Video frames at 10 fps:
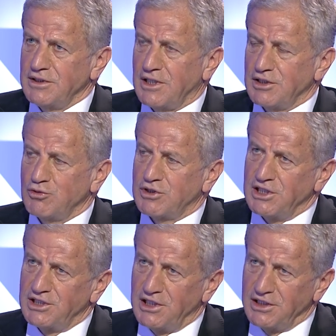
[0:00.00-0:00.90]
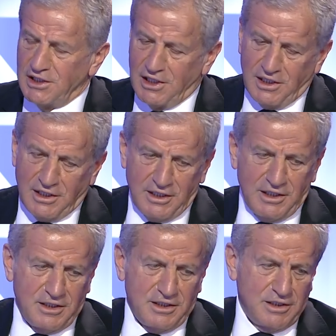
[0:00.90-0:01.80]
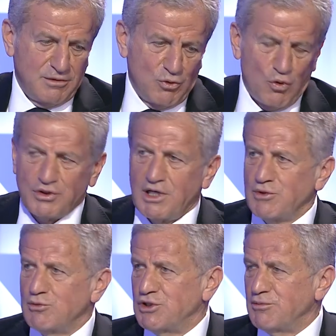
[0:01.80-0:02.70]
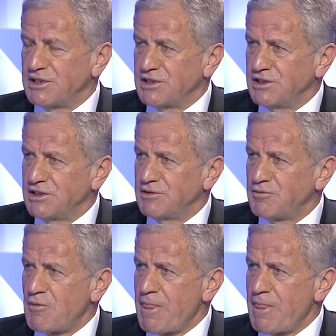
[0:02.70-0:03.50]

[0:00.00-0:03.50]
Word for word: daha doğrusu kaliteli e, ortam da bulamazsınız.